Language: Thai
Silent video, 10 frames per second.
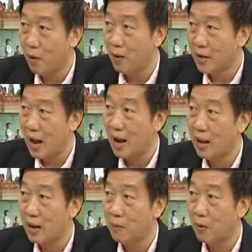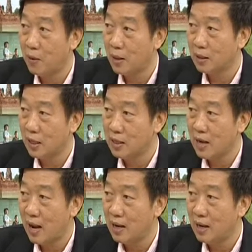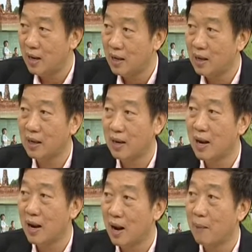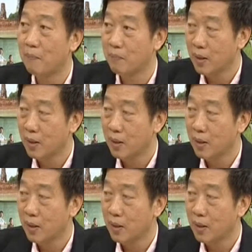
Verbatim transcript: บอกยาอะไรก็บอกว่าฉันยาดีอะไรเงี้ยนะครับ